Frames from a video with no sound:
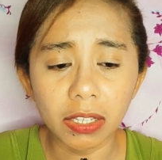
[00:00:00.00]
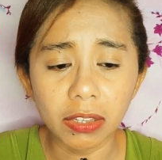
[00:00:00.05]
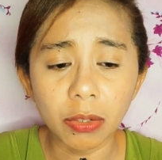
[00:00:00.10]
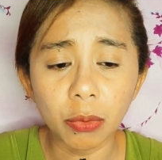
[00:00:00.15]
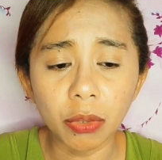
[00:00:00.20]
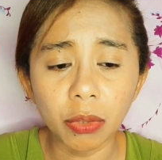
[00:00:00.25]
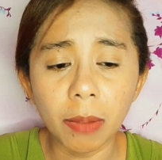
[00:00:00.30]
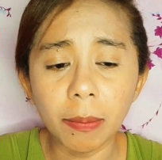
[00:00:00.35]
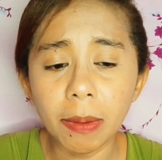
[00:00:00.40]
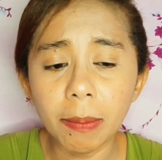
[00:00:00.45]

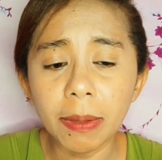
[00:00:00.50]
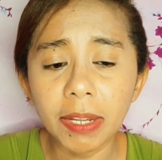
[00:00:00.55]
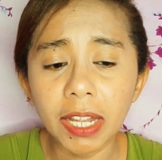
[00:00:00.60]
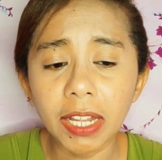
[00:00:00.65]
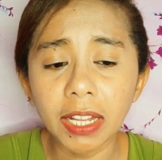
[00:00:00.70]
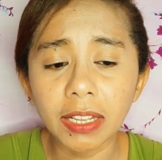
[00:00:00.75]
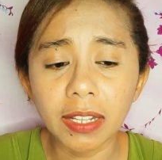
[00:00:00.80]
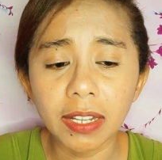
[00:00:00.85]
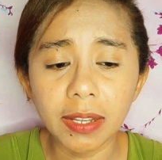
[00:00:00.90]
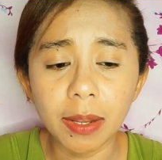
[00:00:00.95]
terutama bagi
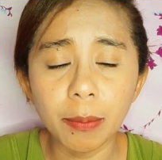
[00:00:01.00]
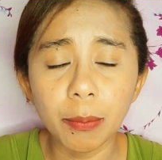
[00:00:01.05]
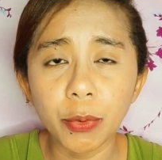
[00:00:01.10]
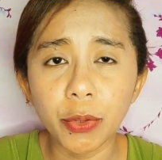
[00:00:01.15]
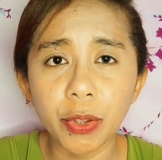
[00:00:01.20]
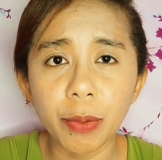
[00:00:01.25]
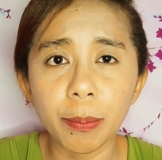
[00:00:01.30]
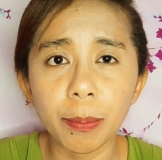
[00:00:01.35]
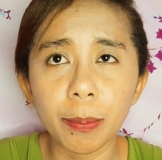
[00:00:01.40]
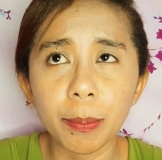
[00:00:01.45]
kita yang
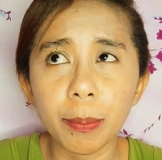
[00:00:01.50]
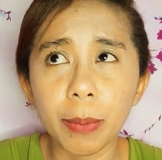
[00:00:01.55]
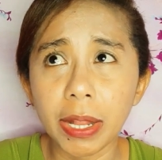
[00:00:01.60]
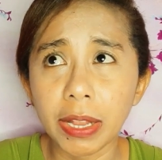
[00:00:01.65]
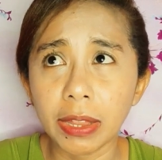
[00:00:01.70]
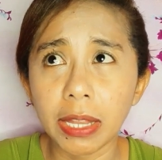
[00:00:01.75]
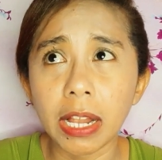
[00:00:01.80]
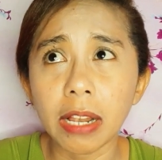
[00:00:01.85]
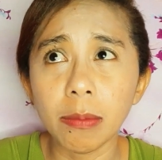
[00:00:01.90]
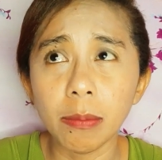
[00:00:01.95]
punya
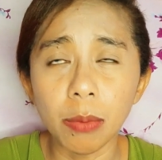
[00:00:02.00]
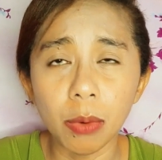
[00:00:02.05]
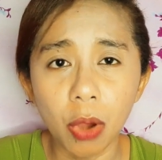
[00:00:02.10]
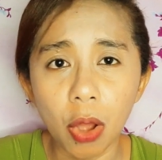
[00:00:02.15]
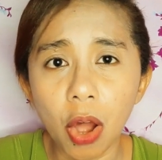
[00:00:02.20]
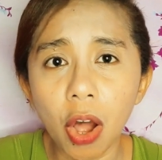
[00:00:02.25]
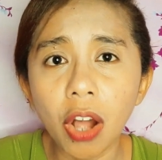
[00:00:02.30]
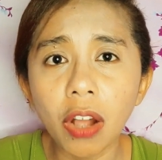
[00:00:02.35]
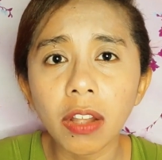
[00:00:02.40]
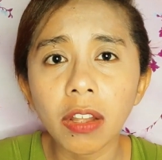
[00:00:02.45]
mental
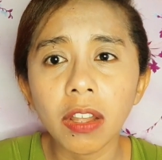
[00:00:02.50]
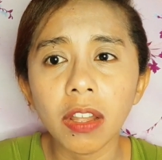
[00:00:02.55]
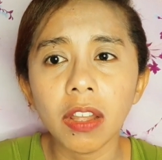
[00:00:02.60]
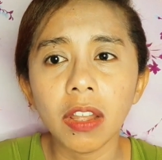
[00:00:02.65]
block